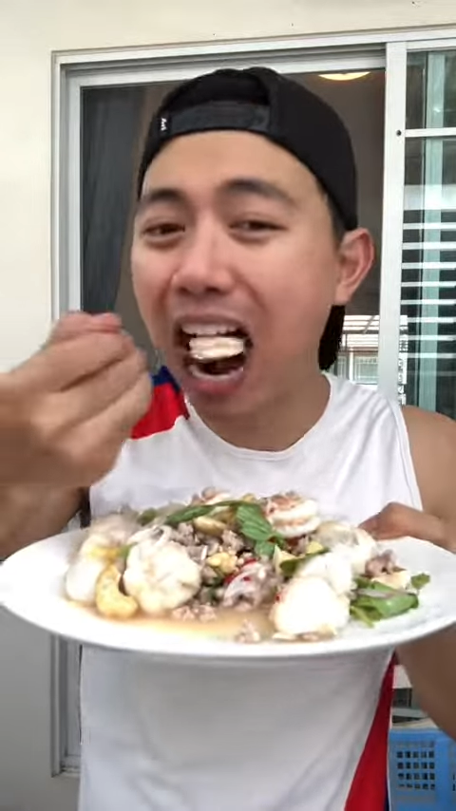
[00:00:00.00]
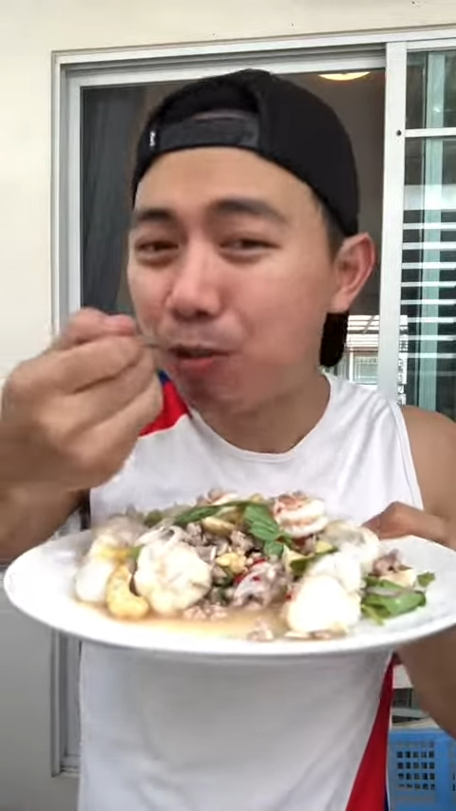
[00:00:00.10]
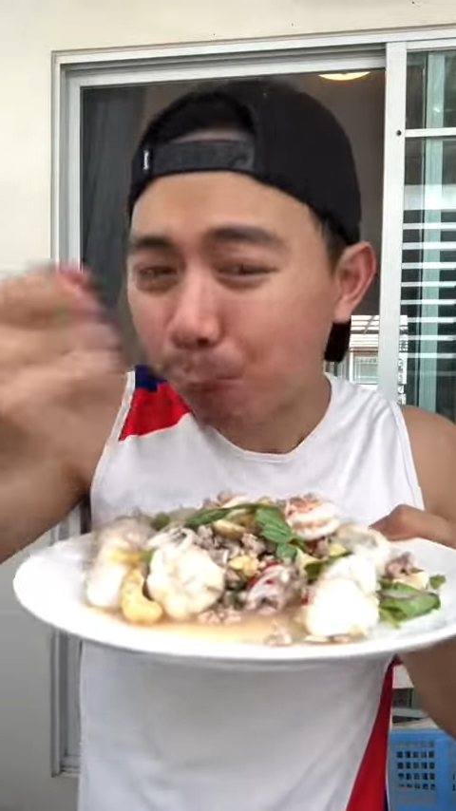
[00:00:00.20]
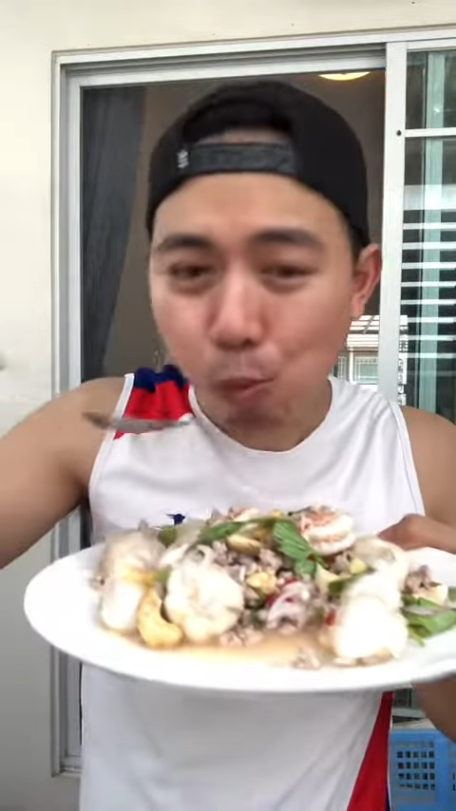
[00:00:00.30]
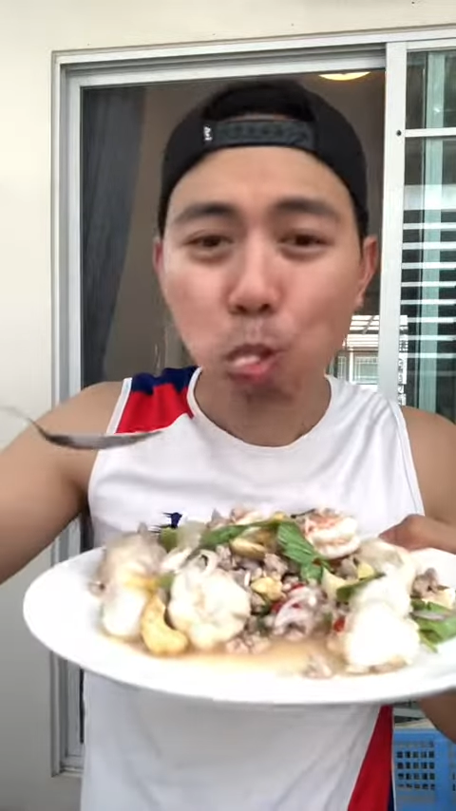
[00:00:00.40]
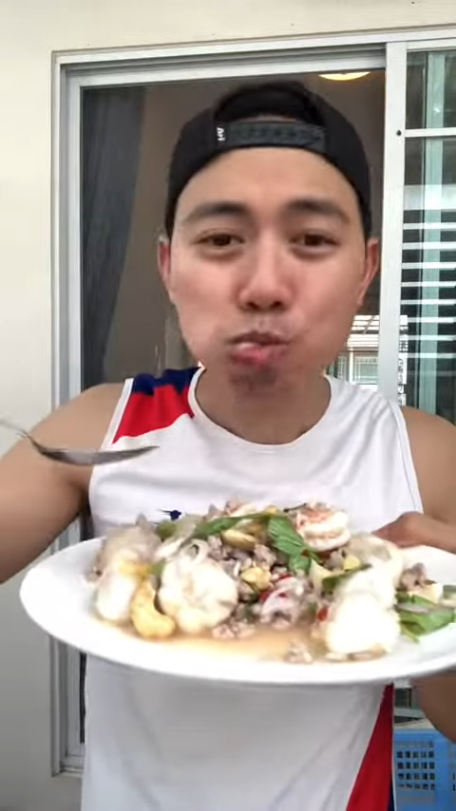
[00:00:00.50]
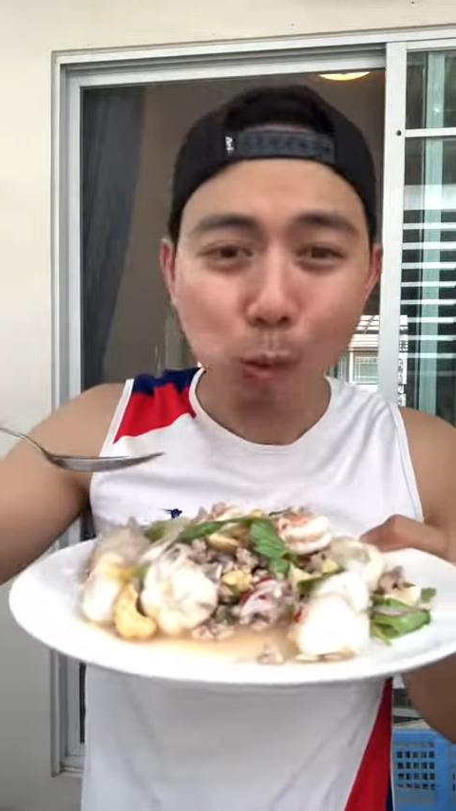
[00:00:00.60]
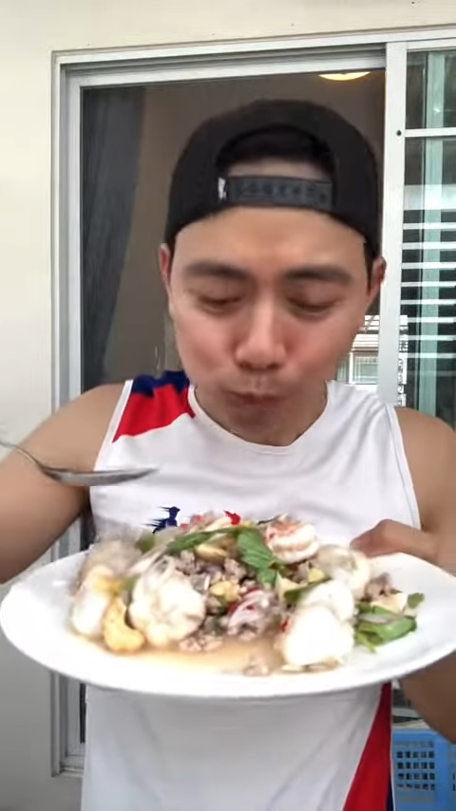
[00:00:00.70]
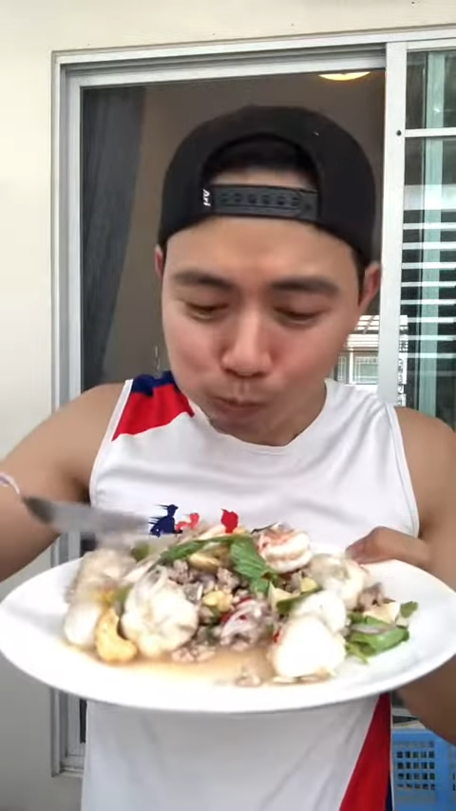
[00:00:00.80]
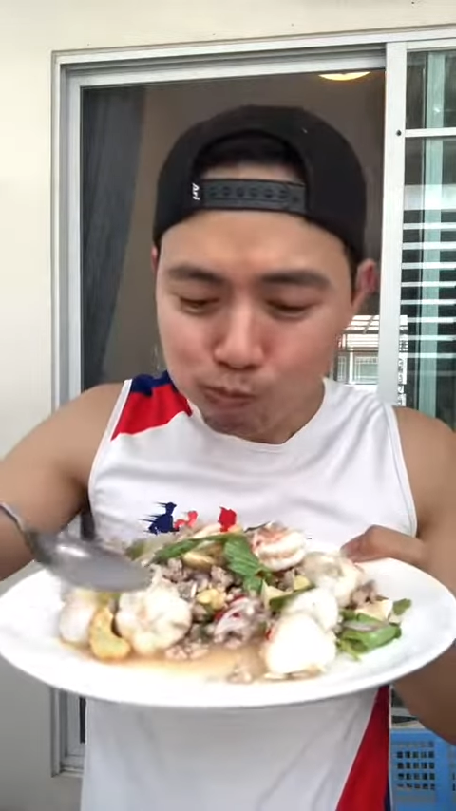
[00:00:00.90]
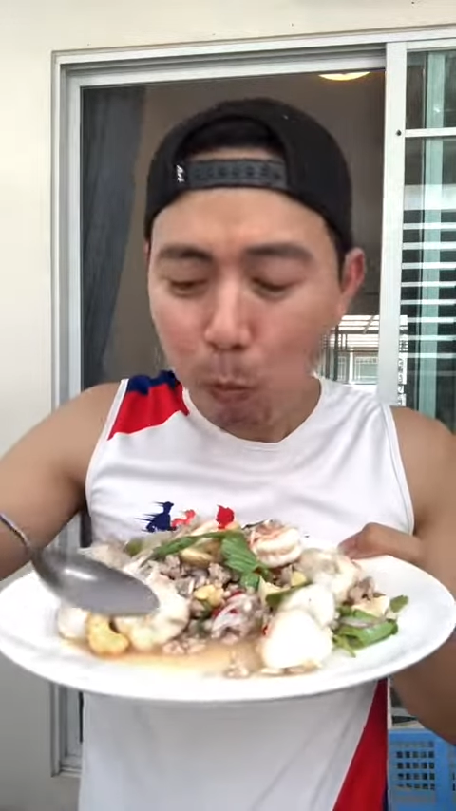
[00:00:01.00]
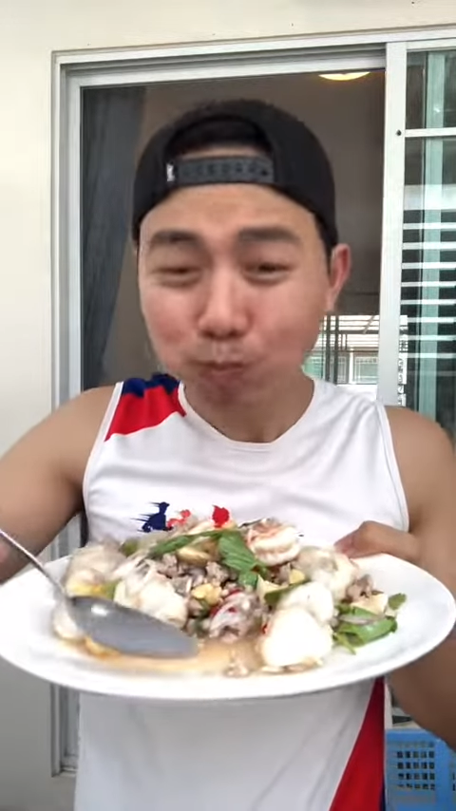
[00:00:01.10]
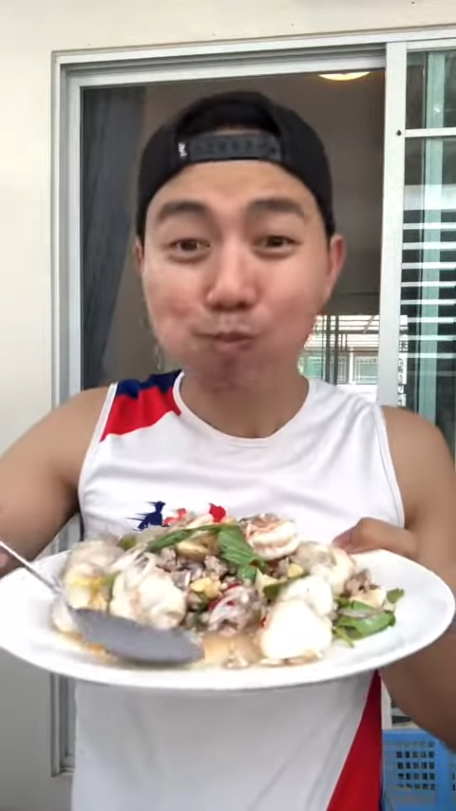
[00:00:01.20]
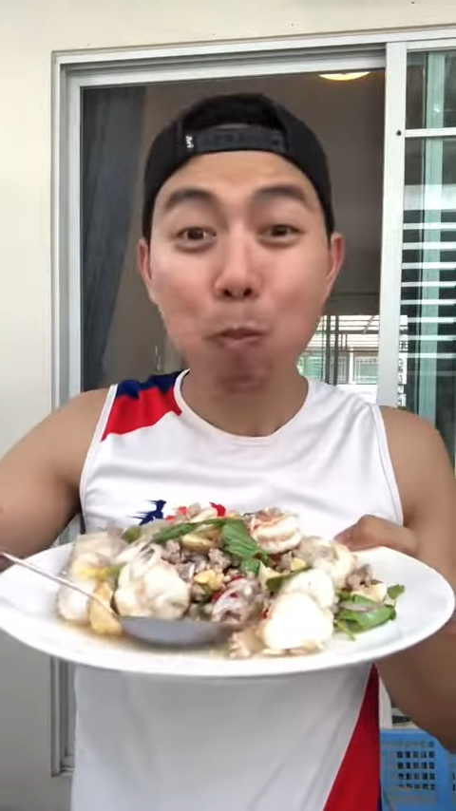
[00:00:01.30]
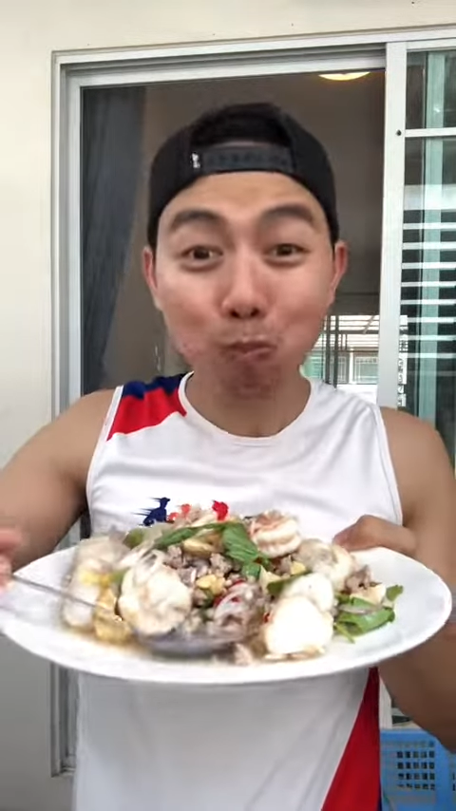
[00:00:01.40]
เห็นชิมแค่นี้
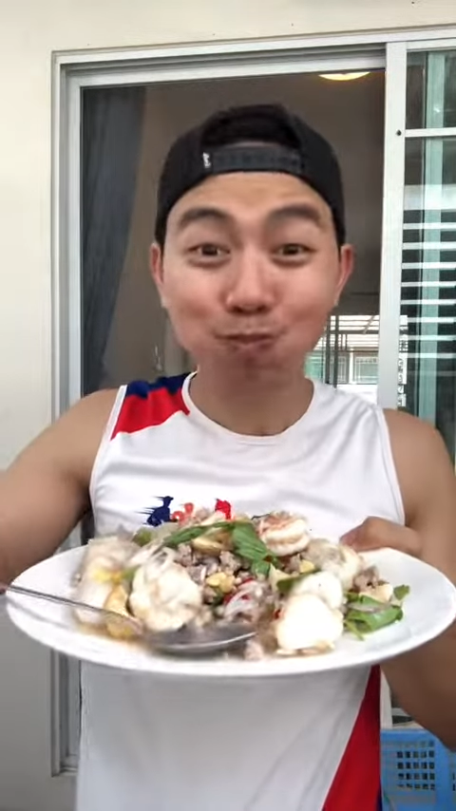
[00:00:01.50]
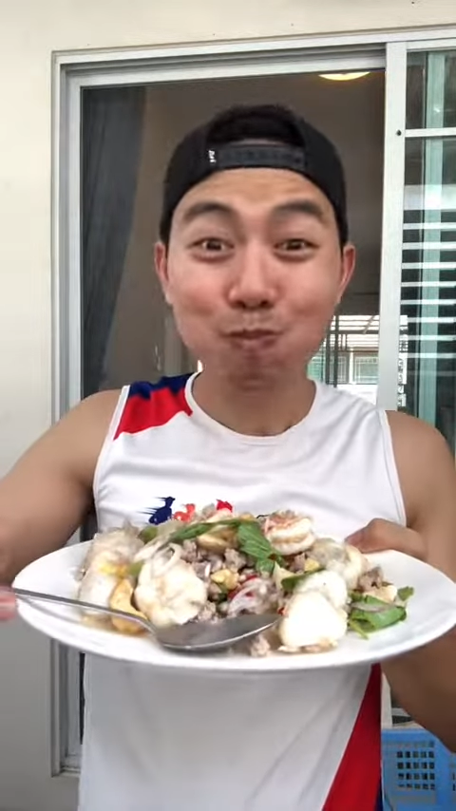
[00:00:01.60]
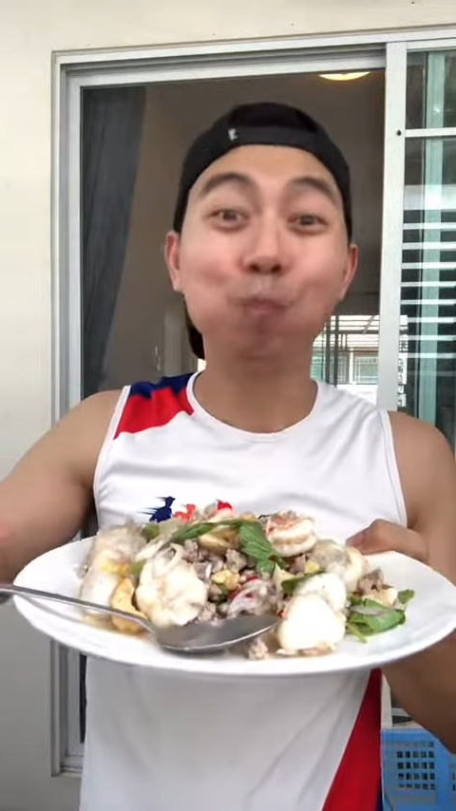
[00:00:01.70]
ก็น้ำลาย